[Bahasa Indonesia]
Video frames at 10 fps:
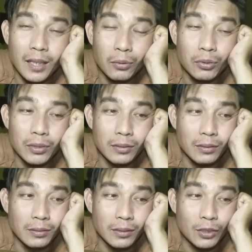aku
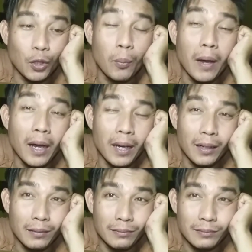sih
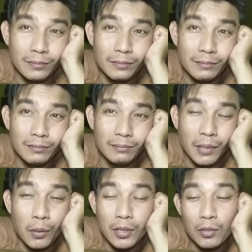coba
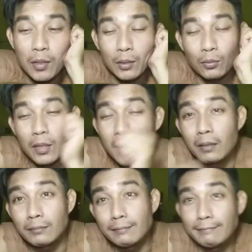bawa
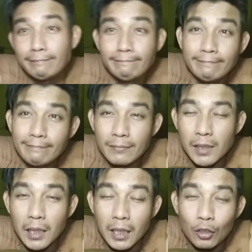sesuatunya
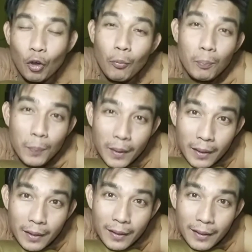dengan
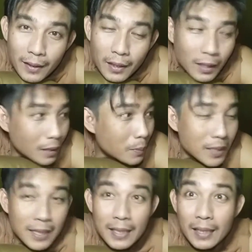ngopi dengan
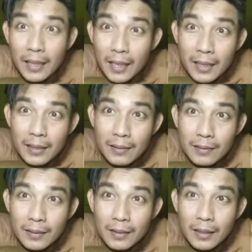menyendiri
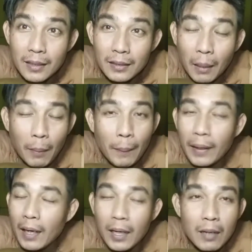tanpa
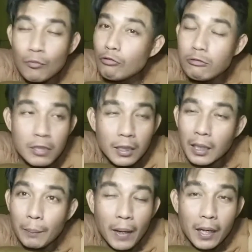pengen ada musik
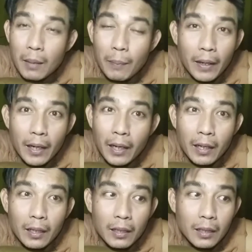tanpa ada
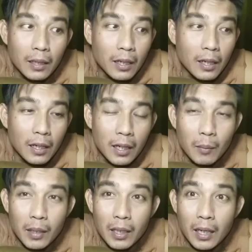pengen
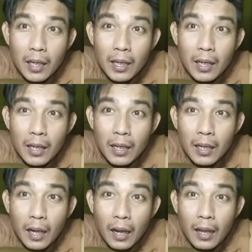namanya
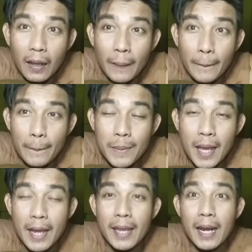
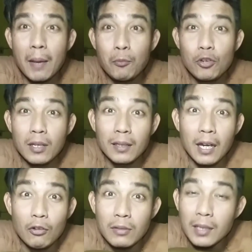cahaya lampu yang
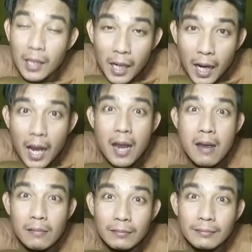terlalu terang